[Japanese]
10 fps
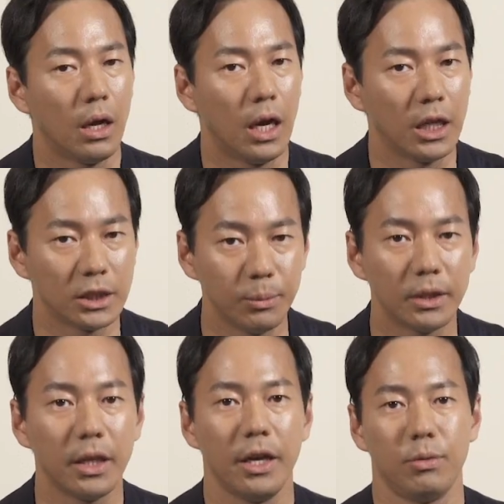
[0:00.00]
初
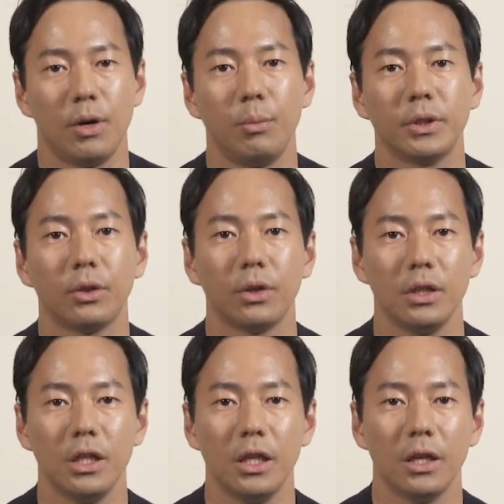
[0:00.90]
めて F1 を見た時
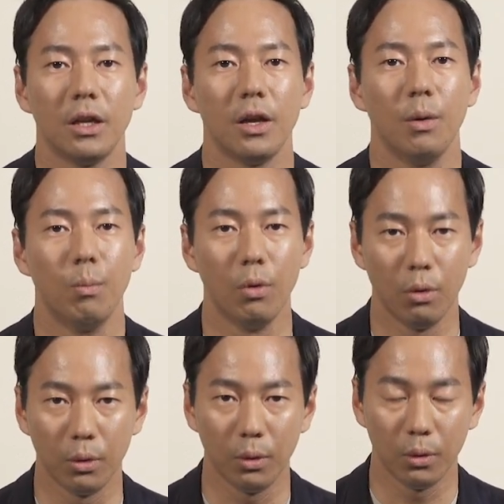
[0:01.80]
に
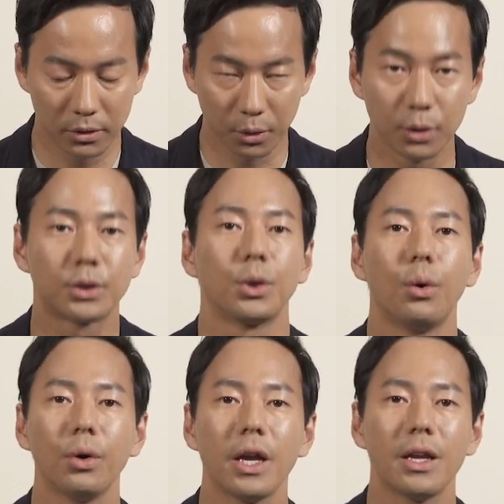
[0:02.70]
もうその
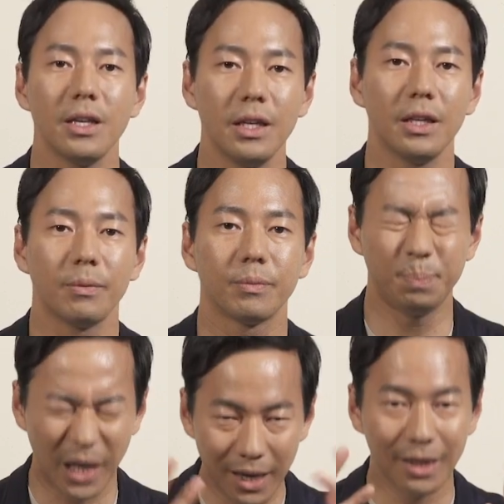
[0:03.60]
衝撃に
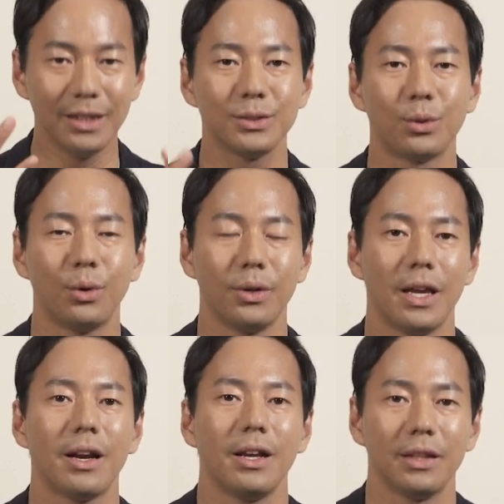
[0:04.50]
バーンと
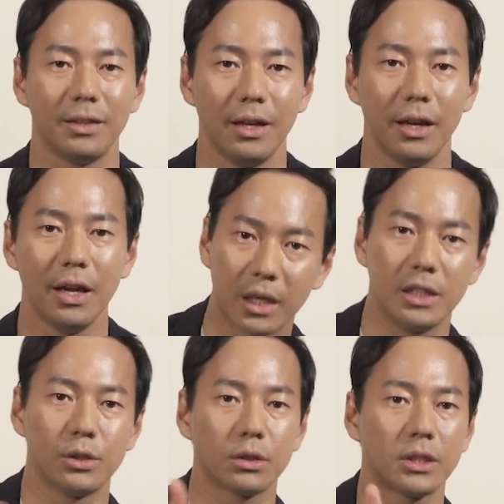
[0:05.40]
やられて
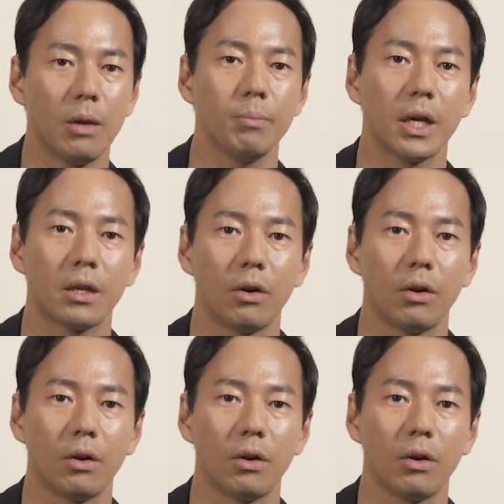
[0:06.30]
義足300